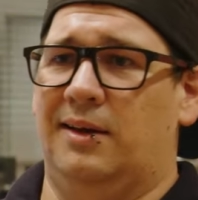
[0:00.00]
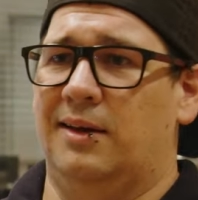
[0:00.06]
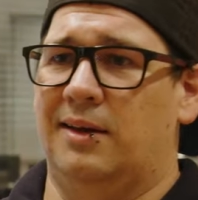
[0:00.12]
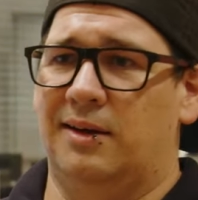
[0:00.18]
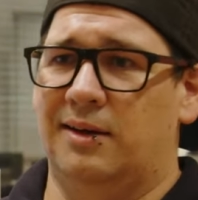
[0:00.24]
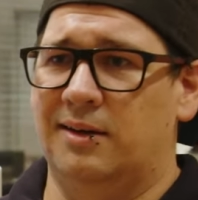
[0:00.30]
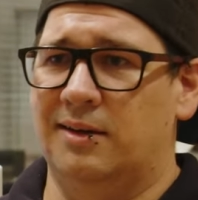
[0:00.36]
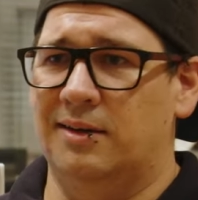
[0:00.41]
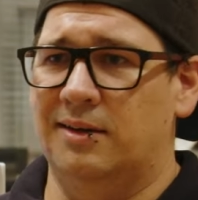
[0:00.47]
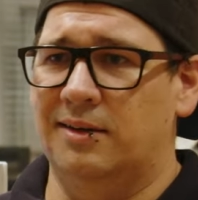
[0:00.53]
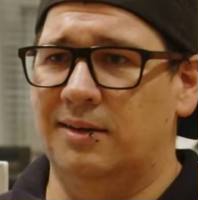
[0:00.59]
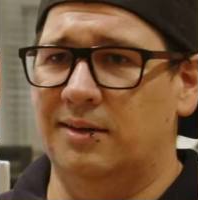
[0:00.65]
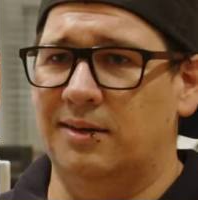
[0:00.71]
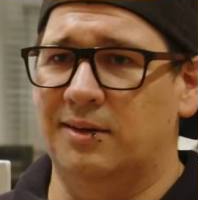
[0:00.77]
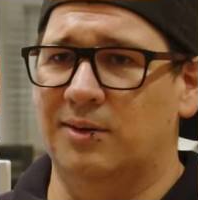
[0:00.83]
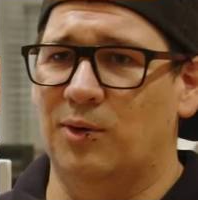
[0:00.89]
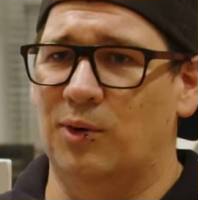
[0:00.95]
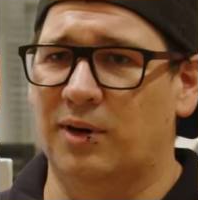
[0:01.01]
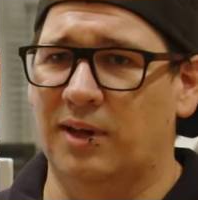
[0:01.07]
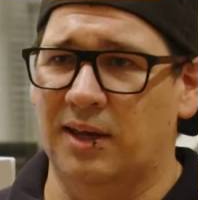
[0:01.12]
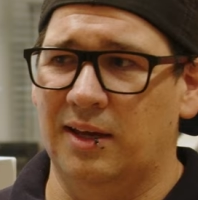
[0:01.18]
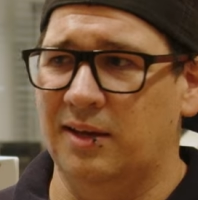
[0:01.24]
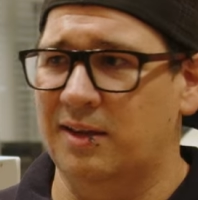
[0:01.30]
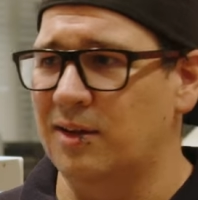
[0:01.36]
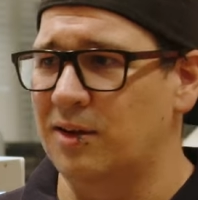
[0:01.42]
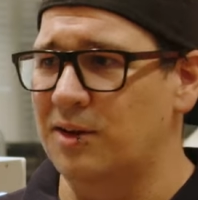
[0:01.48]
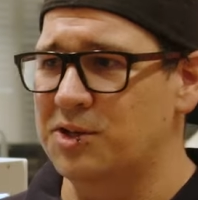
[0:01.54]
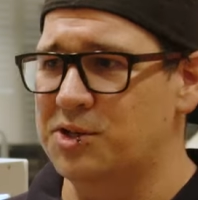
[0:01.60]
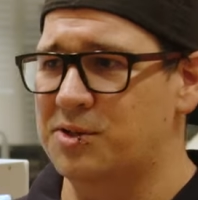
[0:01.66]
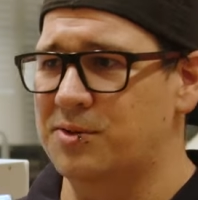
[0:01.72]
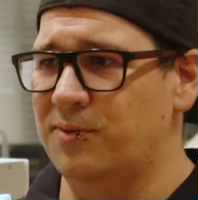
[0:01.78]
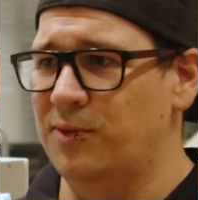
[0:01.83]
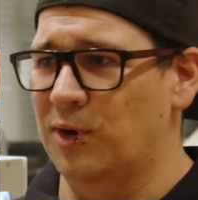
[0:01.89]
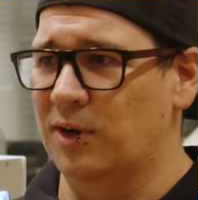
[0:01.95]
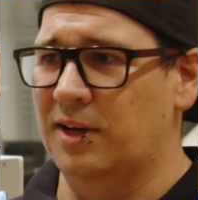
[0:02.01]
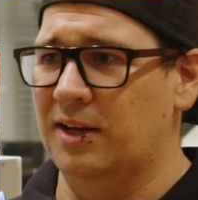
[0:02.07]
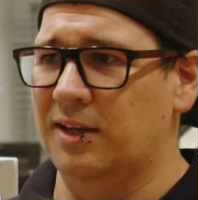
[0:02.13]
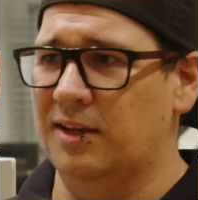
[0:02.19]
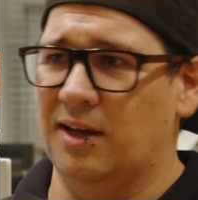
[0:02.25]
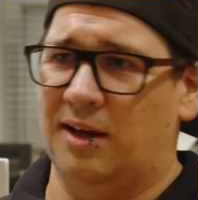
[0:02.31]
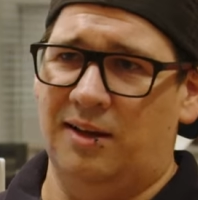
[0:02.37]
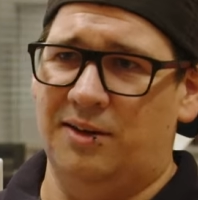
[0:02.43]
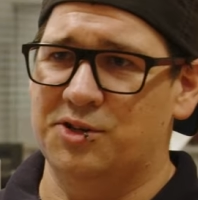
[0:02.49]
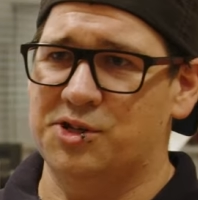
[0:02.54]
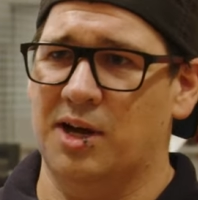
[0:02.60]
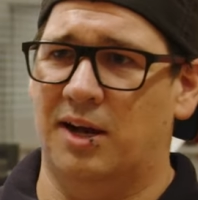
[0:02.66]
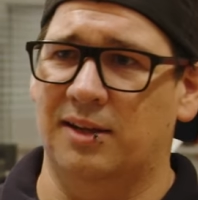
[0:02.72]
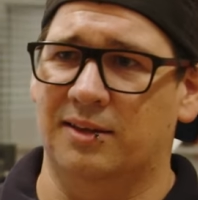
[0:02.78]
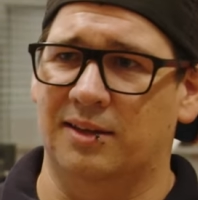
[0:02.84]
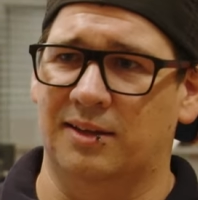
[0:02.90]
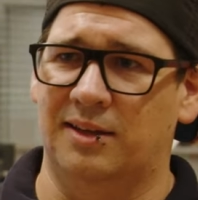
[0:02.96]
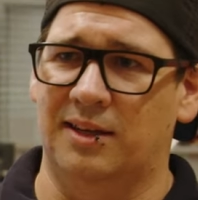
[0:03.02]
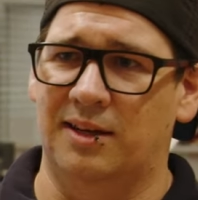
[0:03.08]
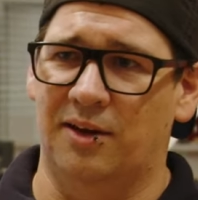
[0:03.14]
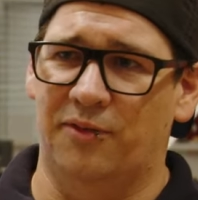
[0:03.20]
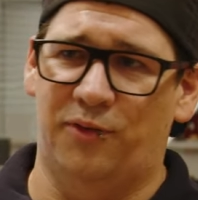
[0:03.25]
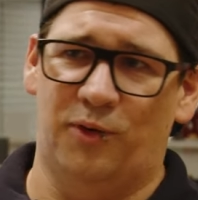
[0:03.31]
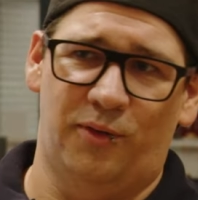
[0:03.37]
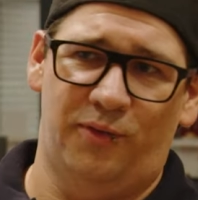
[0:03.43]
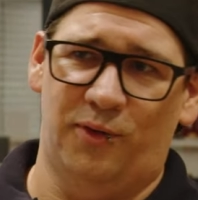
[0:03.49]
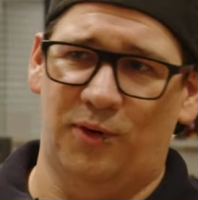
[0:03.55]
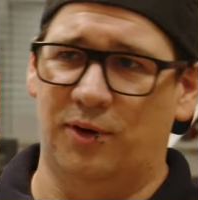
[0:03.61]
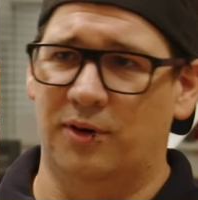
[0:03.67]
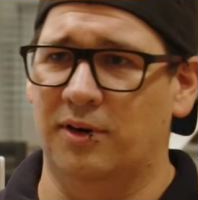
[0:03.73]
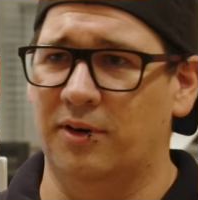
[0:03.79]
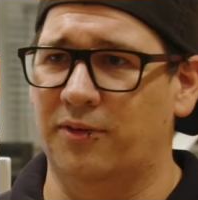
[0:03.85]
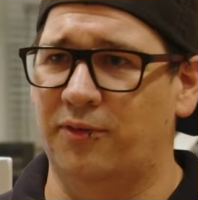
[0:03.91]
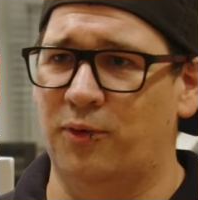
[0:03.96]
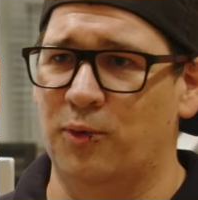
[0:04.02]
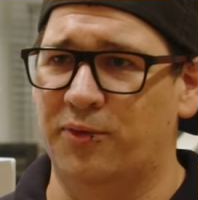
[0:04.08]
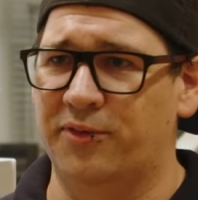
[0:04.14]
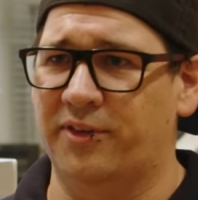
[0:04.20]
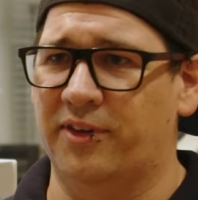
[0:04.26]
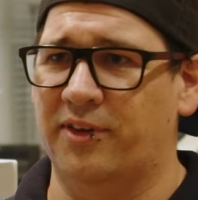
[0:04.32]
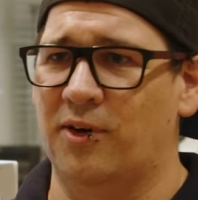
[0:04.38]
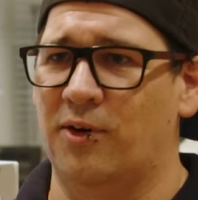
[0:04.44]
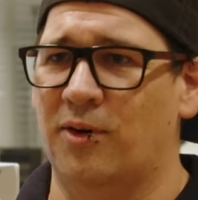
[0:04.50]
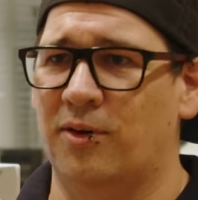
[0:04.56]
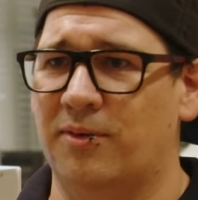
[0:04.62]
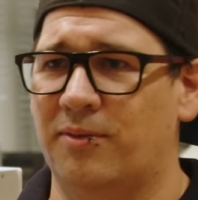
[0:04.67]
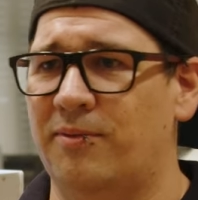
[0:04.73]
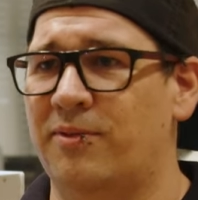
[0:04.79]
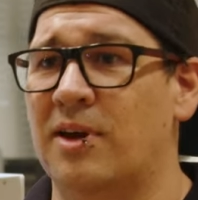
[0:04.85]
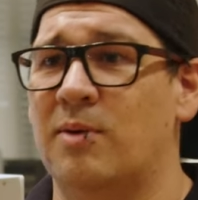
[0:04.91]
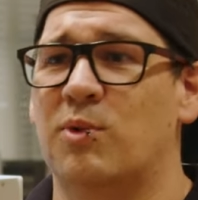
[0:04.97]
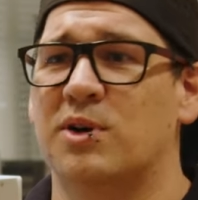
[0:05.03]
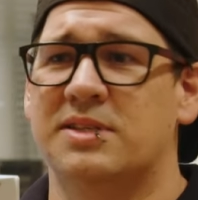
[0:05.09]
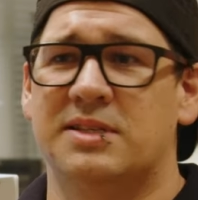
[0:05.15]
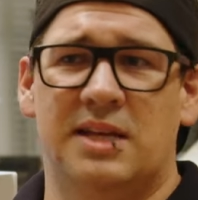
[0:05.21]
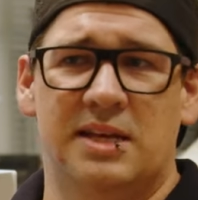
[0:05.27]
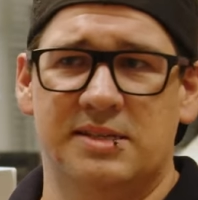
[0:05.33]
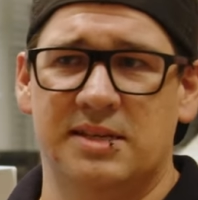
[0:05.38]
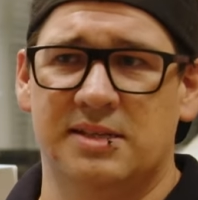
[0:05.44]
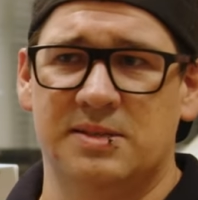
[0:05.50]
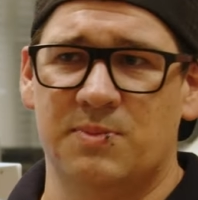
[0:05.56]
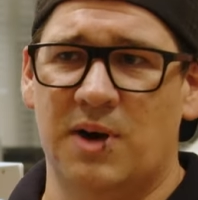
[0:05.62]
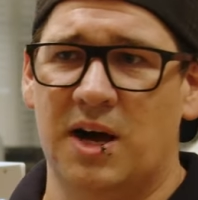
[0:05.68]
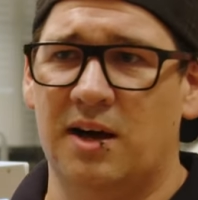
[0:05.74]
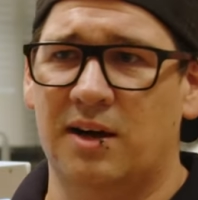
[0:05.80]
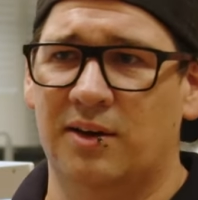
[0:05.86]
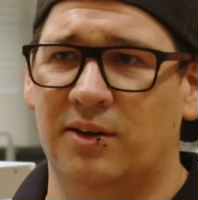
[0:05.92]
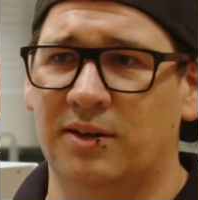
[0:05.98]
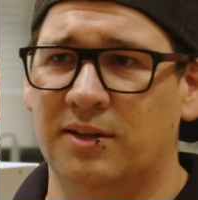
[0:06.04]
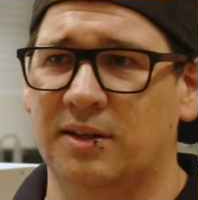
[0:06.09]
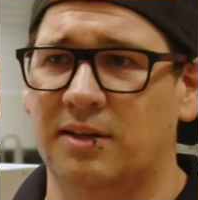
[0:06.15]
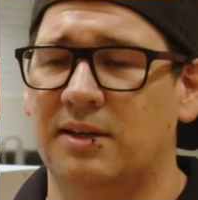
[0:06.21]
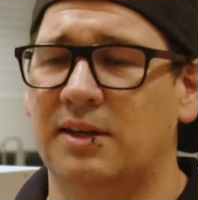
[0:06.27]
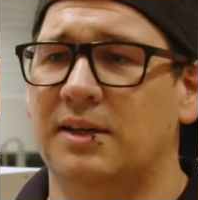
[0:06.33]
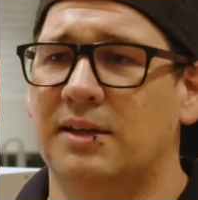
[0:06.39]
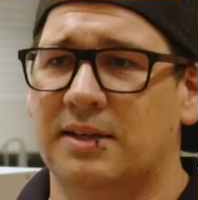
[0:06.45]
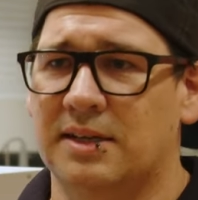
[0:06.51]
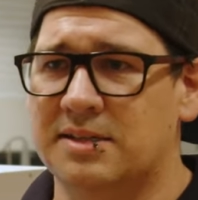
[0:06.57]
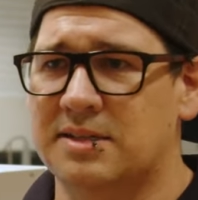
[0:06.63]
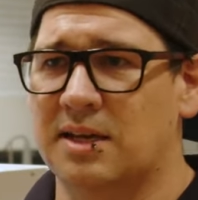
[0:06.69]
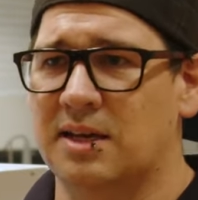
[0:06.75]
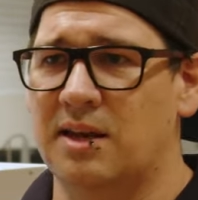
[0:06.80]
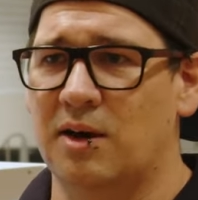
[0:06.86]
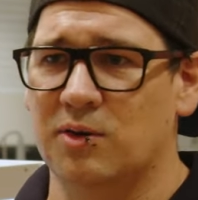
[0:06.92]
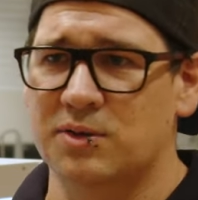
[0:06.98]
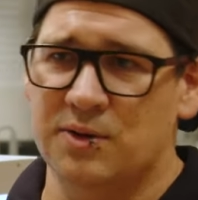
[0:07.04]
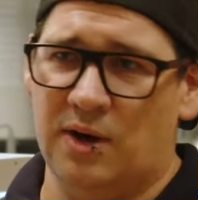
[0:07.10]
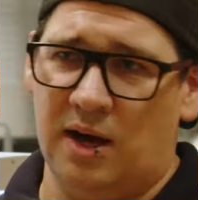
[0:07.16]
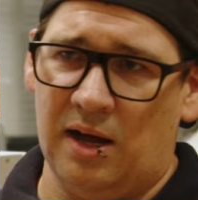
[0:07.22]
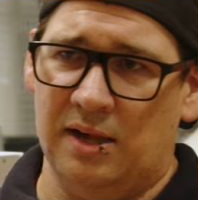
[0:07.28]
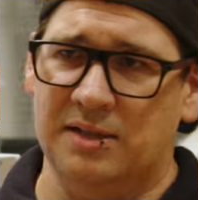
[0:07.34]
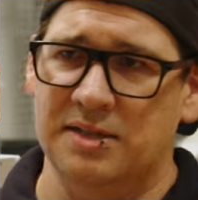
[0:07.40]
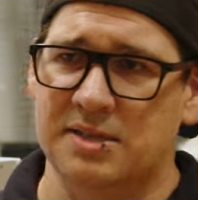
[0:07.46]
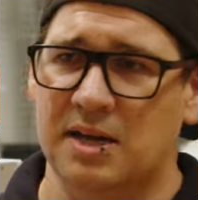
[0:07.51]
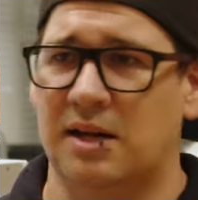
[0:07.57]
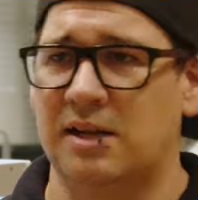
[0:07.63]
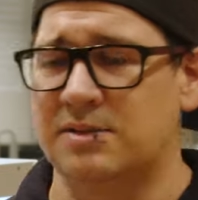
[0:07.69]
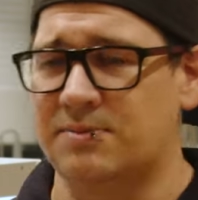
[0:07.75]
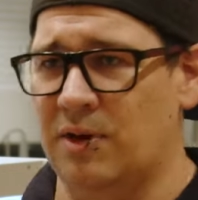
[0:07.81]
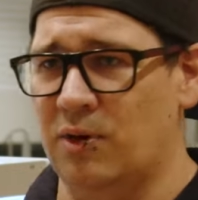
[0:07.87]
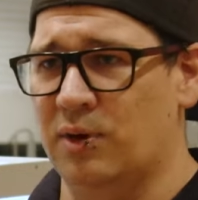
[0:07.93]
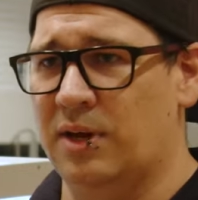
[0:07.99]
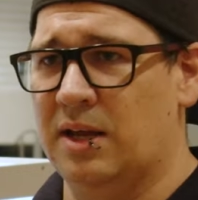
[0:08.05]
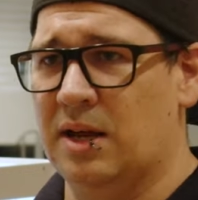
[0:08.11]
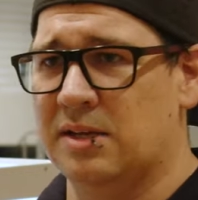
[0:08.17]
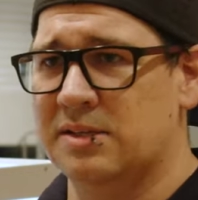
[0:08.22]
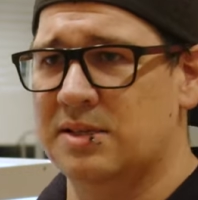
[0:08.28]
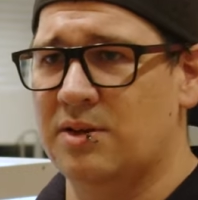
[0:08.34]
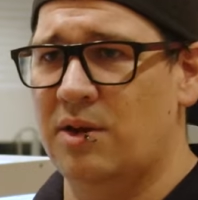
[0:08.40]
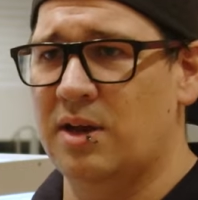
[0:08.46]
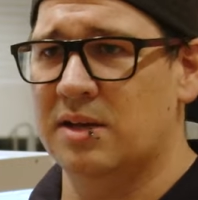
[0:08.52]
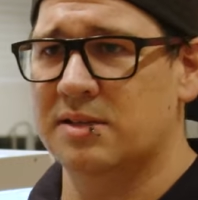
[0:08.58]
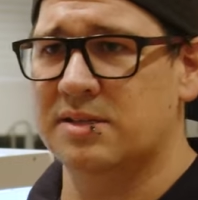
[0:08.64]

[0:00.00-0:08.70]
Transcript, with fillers: äh, okay, da ist wirklich ein Schalter drin von vor 50 Jahren, wie muss ich das jetzt machen, oder? Dass sie genauso alte Sachen als wir auch die ganz neue